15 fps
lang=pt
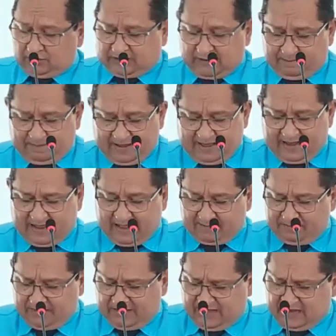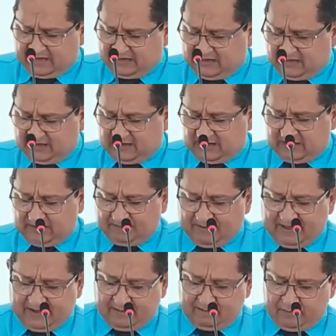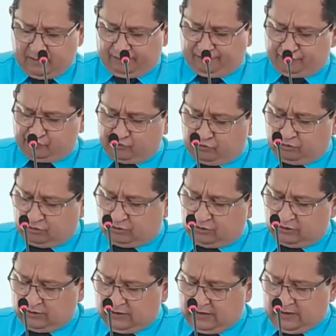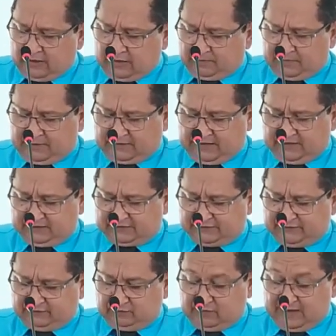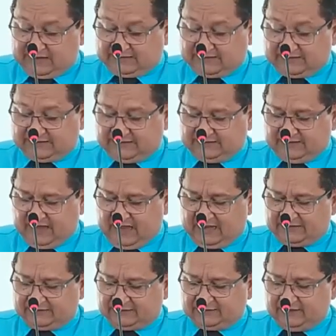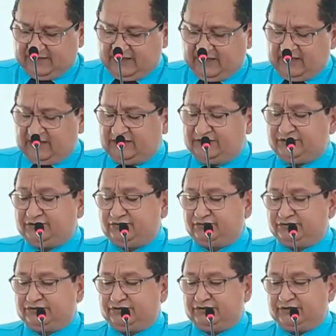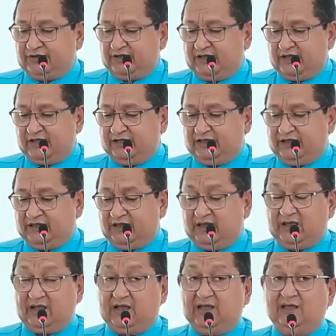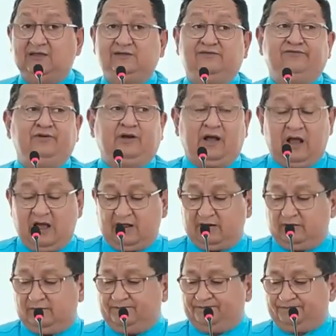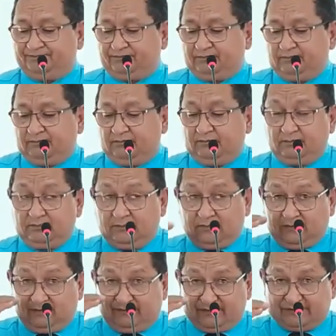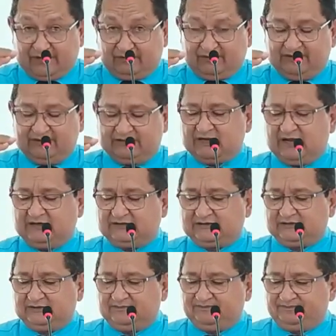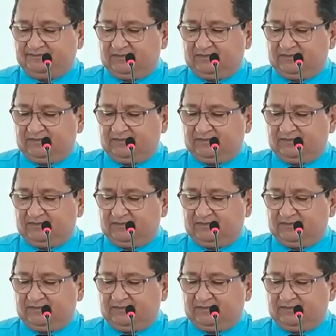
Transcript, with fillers: Porque para minha ira e para meu furor me tem sido esta cidade, desde o dia em que a edificaram, fizeram alicerce.